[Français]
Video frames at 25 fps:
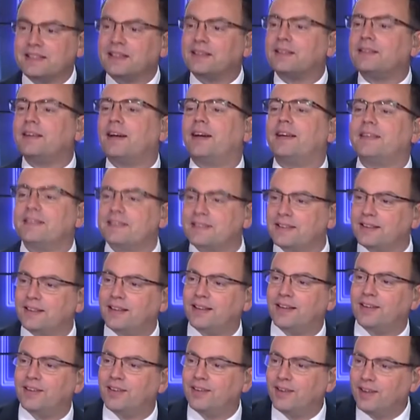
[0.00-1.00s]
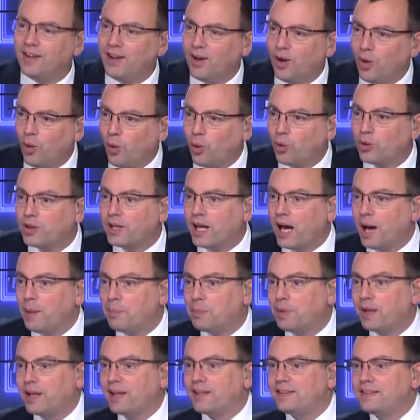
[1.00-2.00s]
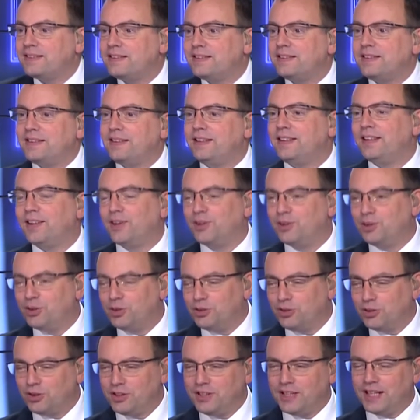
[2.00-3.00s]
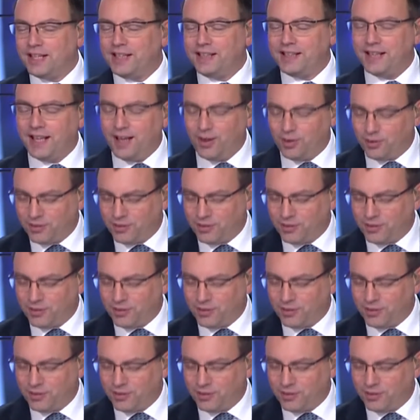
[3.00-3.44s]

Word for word: s'intéresser au cas précis de Johnny Hallyday.